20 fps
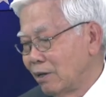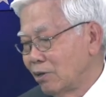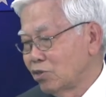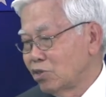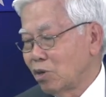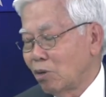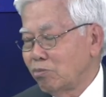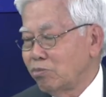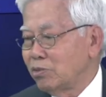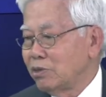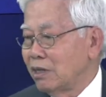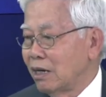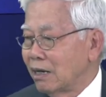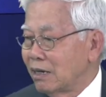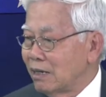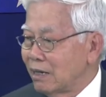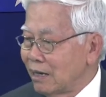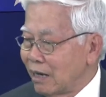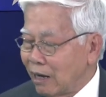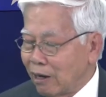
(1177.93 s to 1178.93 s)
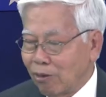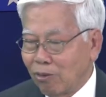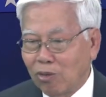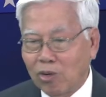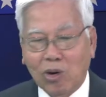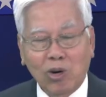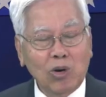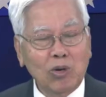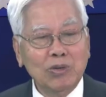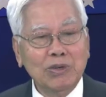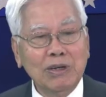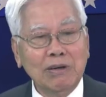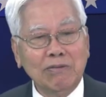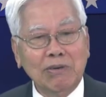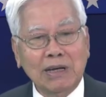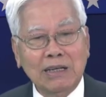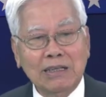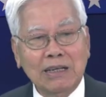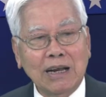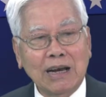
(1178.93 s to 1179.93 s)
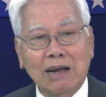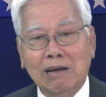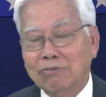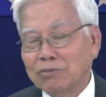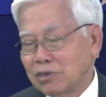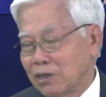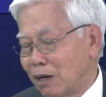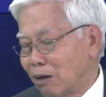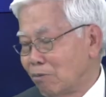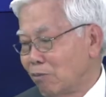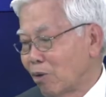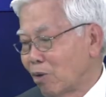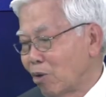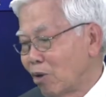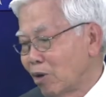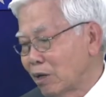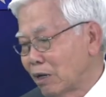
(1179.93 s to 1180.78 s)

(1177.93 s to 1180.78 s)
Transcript: sống vẫn nghèo khổ như vậy thì làm sao mà có